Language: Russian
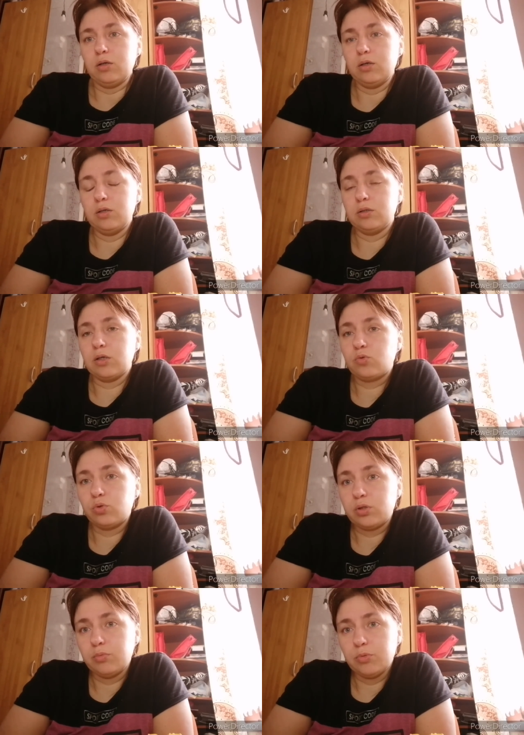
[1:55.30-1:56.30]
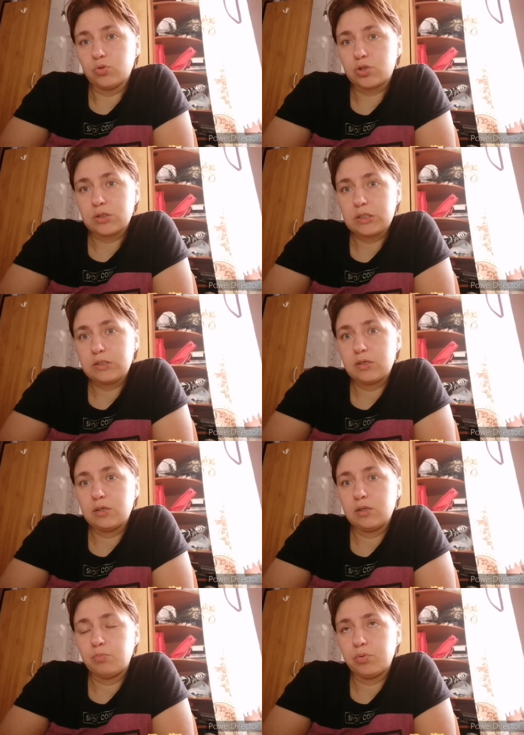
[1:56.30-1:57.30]
Э, на кухне мы уже
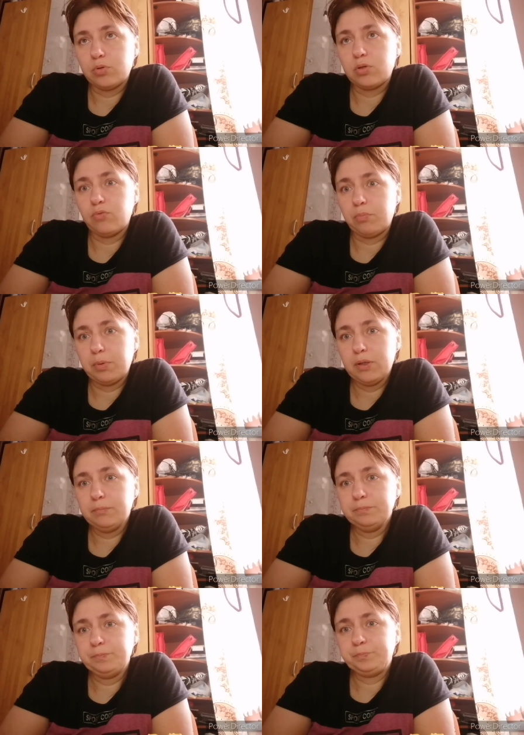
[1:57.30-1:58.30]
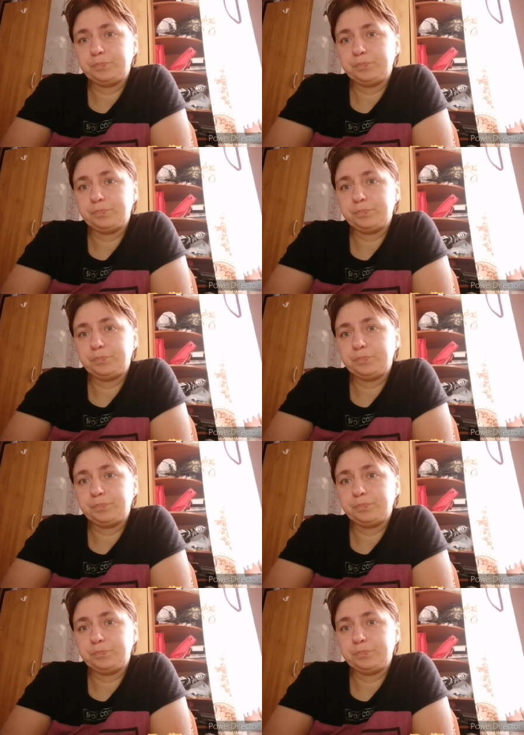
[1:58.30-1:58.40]
застелили пол ДВП